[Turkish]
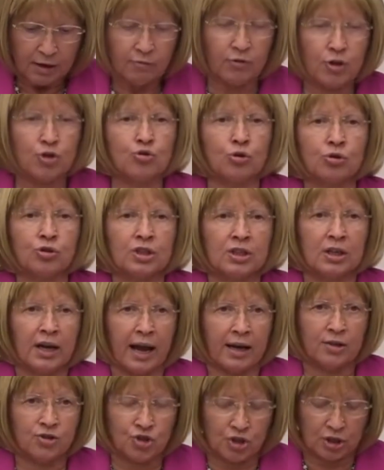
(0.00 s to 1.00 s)
vücut
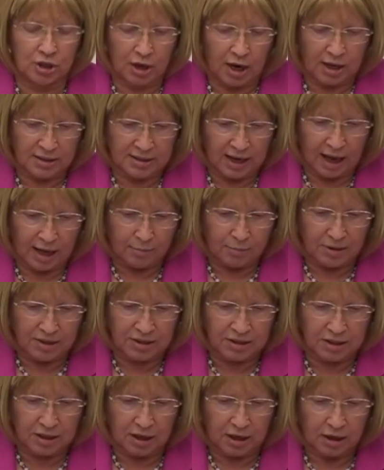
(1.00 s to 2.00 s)
direncinin
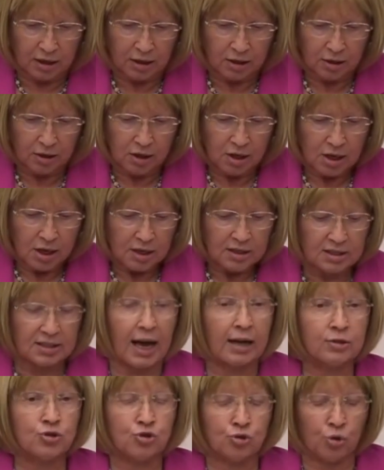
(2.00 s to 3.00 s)
azalması,
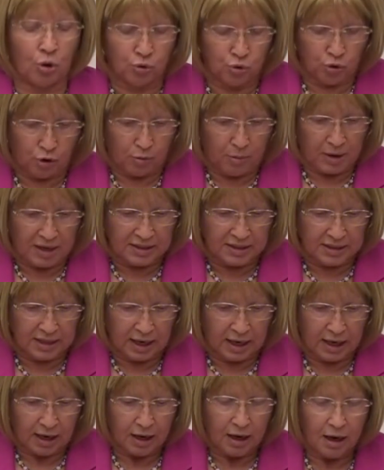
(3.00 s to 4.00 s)
saç
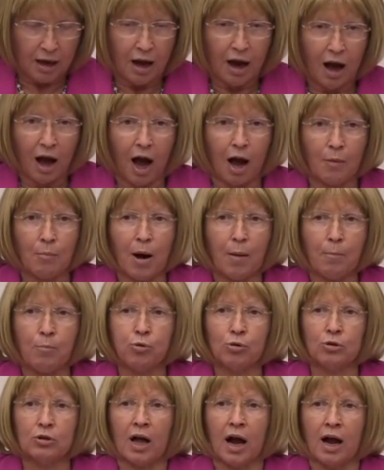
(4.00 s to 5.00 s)
dökülmesi ama
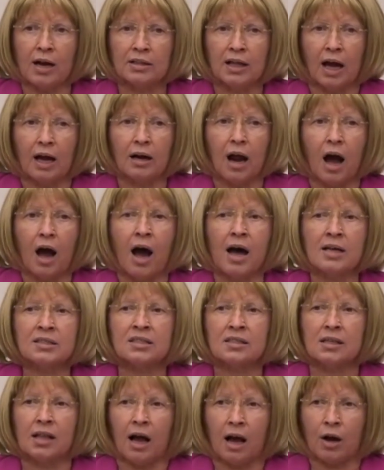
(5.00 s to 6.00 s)
bunlardan
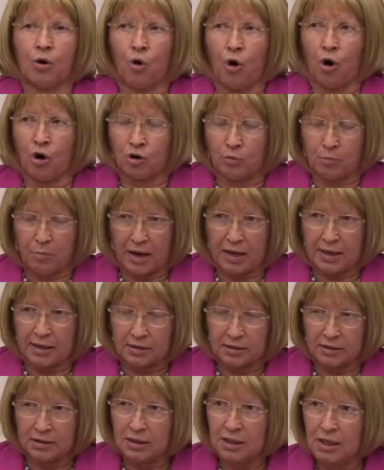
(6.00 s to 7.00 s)
asla
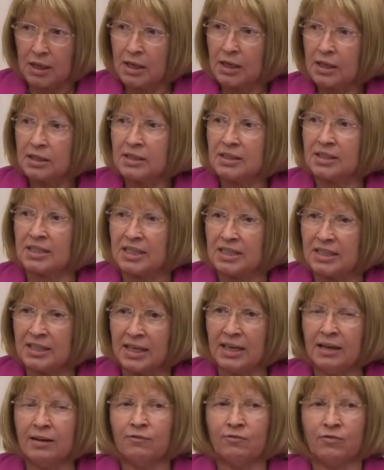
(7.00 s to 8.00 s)
korkmayın.
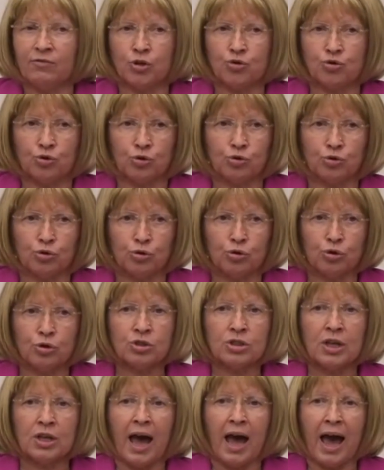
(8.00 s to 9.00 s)
Sizin
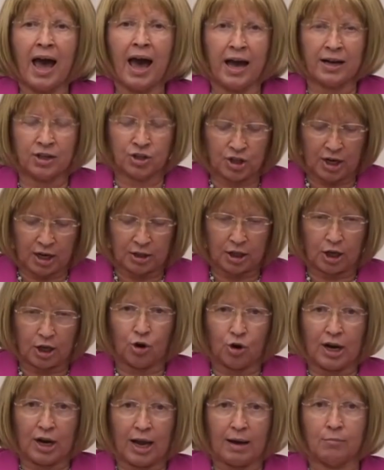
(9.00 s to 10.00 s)
vücudunuz her şeyden
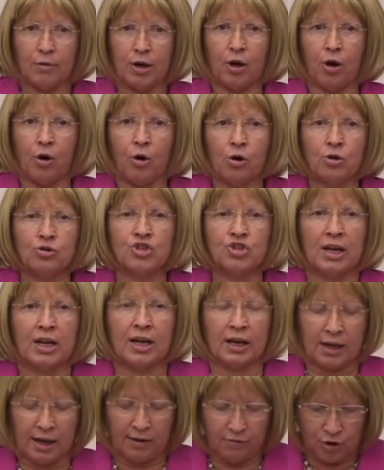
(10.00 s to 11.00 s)
önemli.
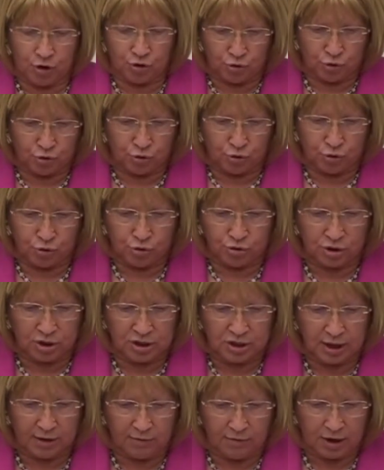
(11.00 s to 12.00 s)
Öncelikle vücudunuzu
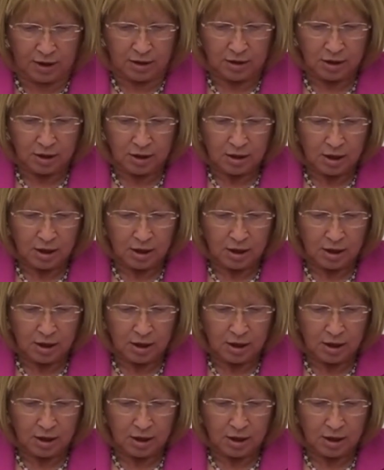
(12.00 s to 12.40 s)
sevin.